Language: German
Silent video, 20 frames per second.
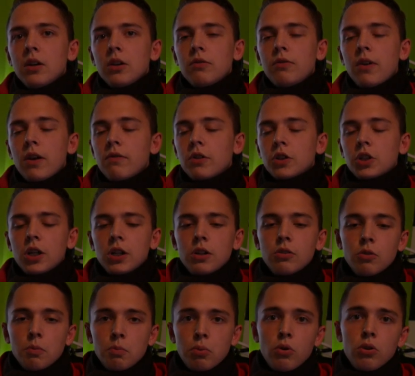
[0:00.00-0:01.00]
Es werden
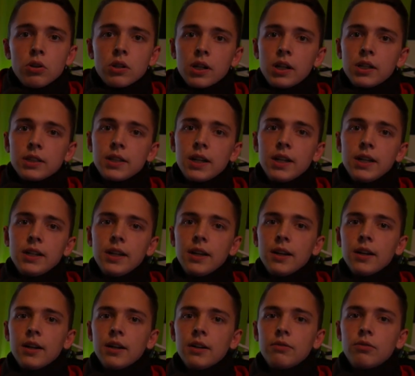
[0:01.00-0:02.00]
wahrscheinlich nur ein Bruchteil sein,
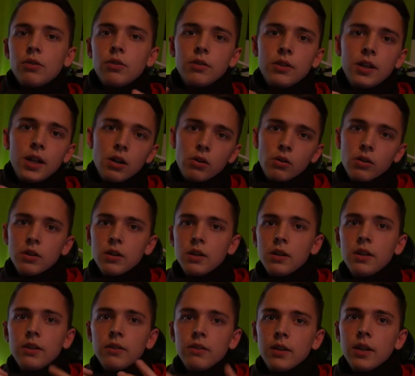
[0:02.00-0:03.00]
der von den Leuten,
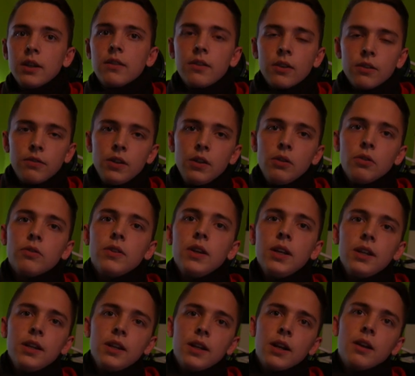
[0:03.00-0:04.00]
die jetzt das Video
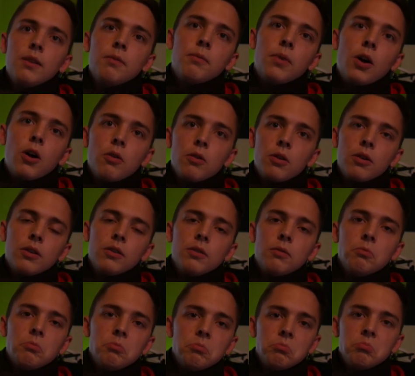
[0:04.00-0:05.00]
sehen, die dann auch
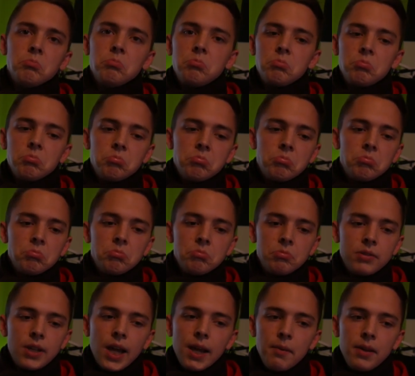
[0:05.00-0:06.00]

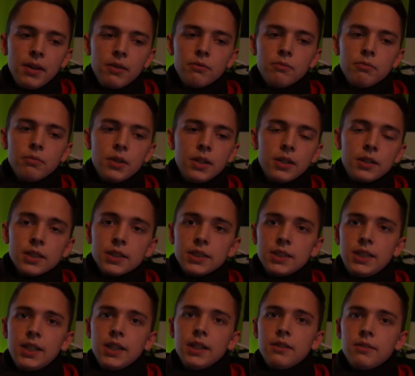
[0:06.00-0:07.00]
Gaming
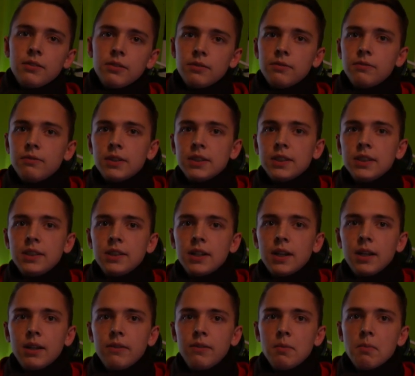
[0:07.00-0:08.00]
interessiert, was ich
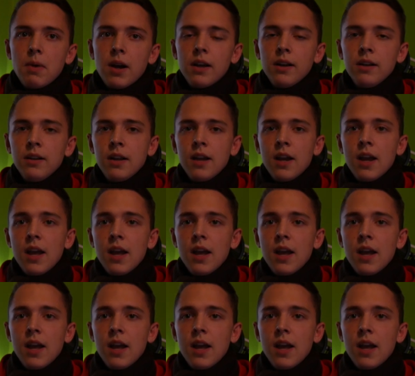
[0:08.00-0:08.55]
da irgendwie mache.